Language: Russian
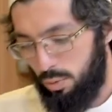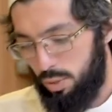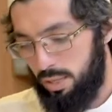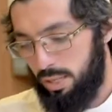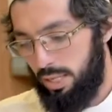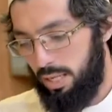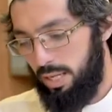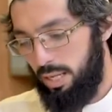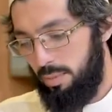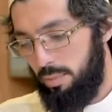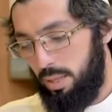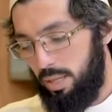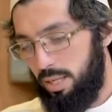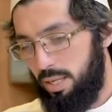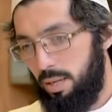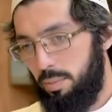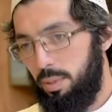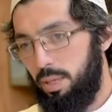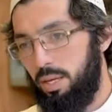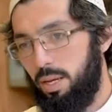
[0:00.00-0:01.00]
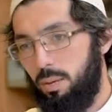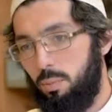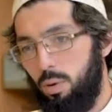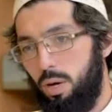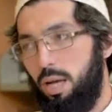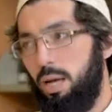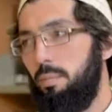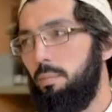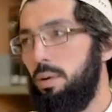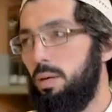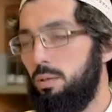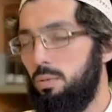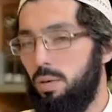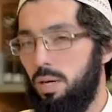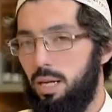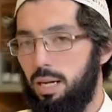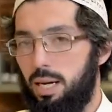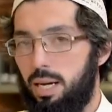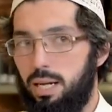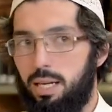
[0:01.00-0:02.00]
والسلام على نبينا محمد
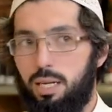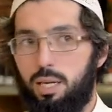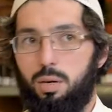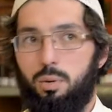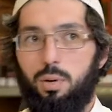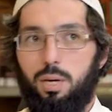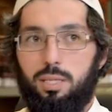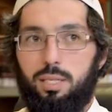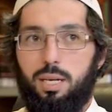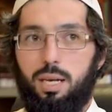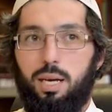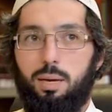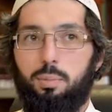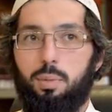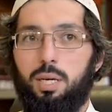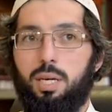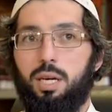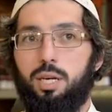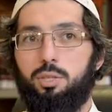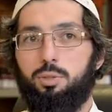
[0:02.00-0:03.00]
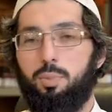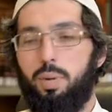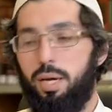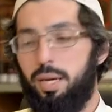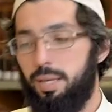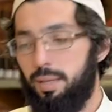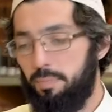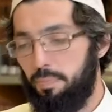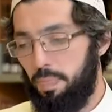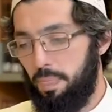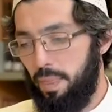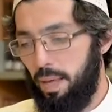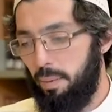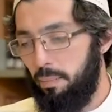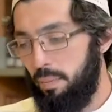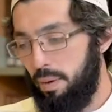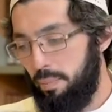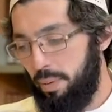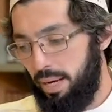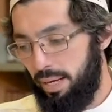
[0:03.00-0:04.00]
وعلى آله وأصحابه أجمعين
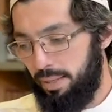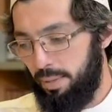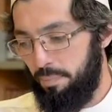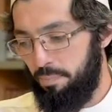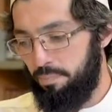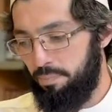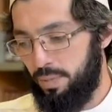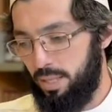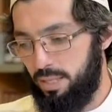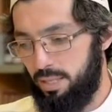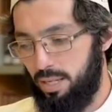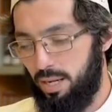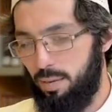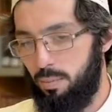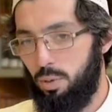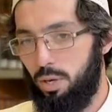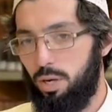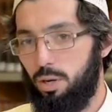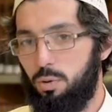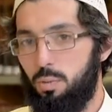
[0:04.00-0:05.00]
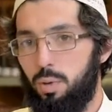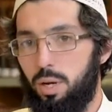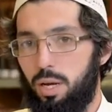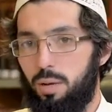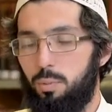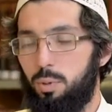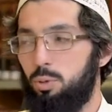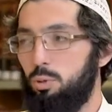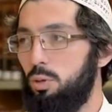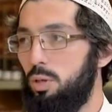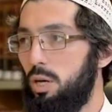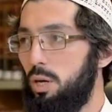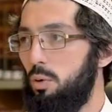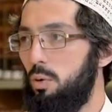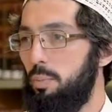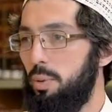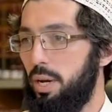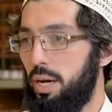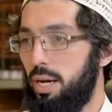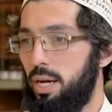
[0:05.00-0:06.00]
أما بعد السلام عليكم ورحمة الله
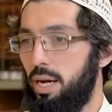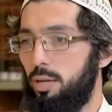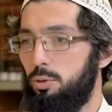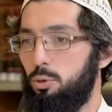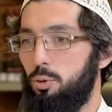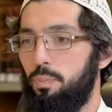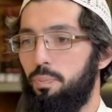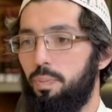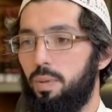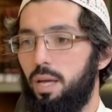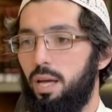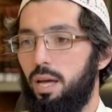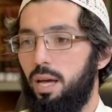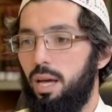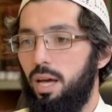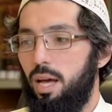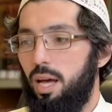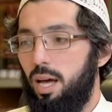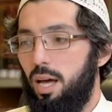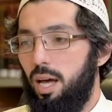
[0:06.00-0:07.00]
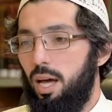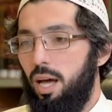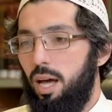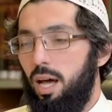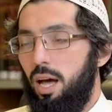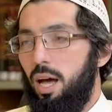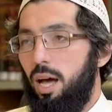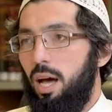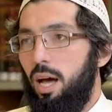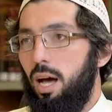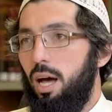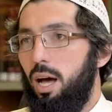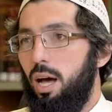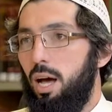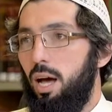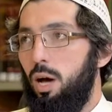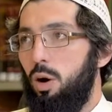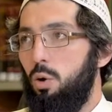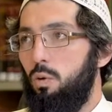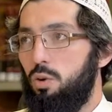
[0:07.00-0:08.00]
وبركاته
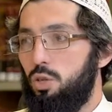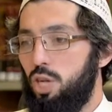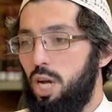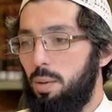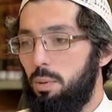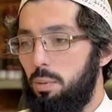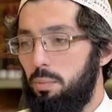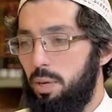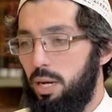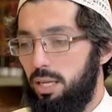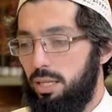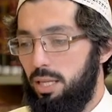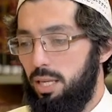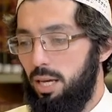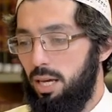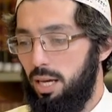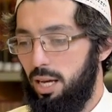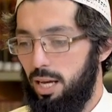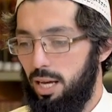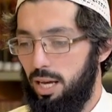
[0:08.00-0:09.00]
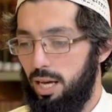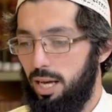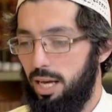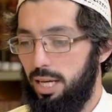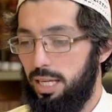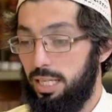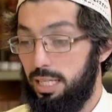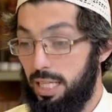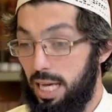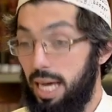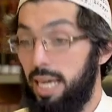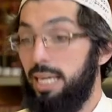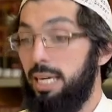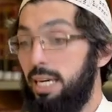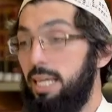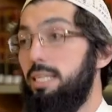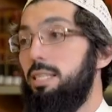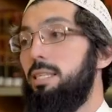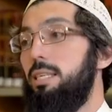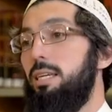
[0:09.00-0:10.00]
uh, Уважаемый брат, да,
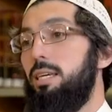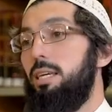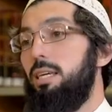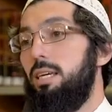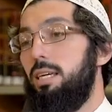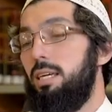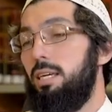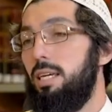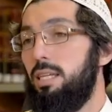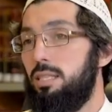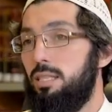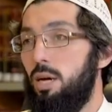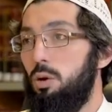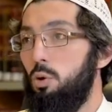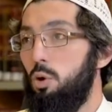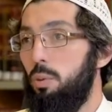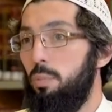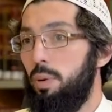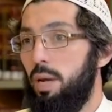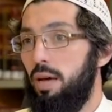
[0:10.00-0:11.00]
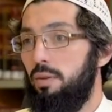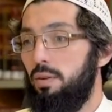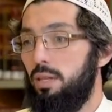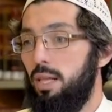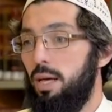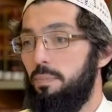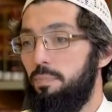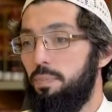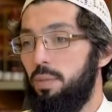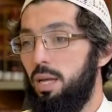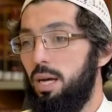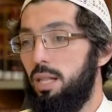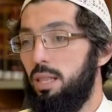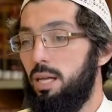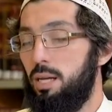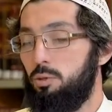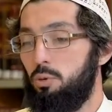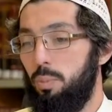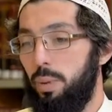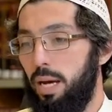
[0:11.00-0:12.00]
есть, есть такое правило.
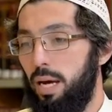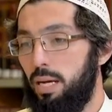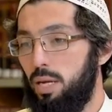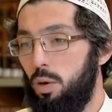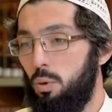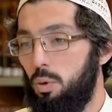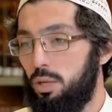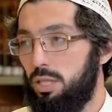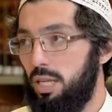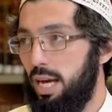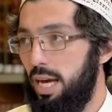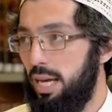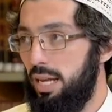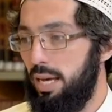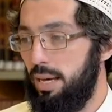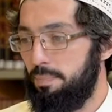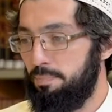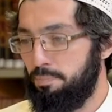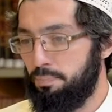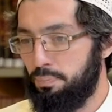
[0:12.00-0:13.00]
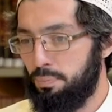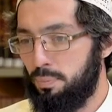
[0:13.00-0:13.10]
Аллах Субхану Ва Та'аля